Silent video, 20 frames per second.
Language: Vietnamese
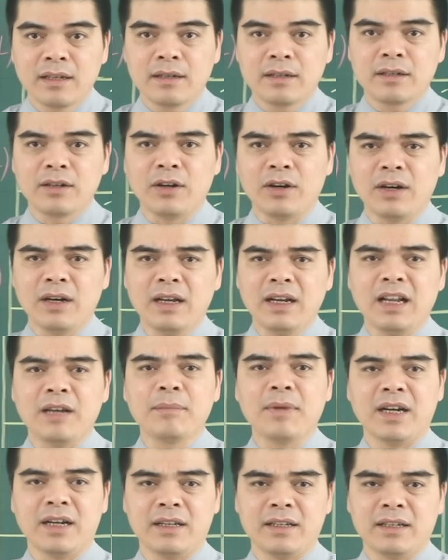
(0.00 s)
Đó là
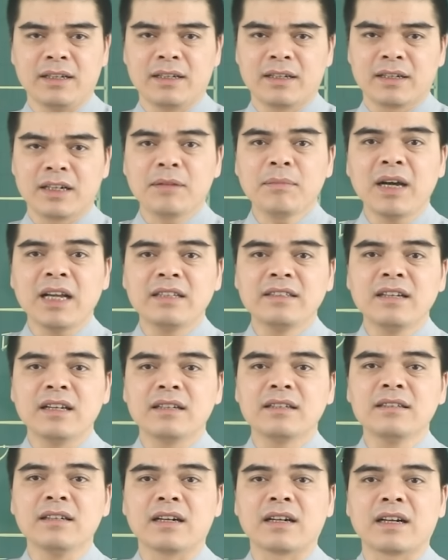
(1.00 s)
bởi các bạn
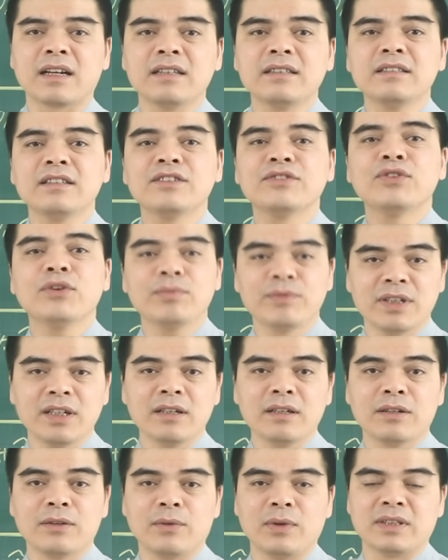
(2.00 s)
nhận được cái sự giúp
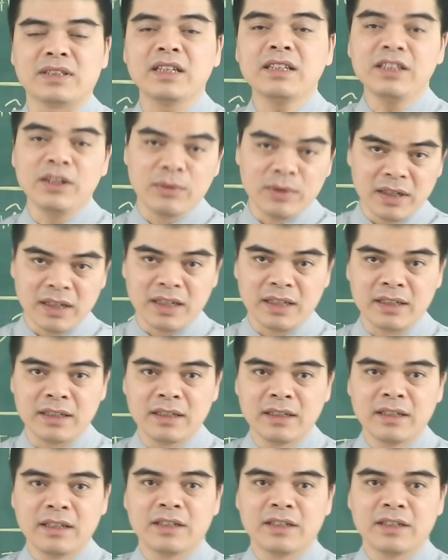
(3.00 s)
sức của rất nhiều người.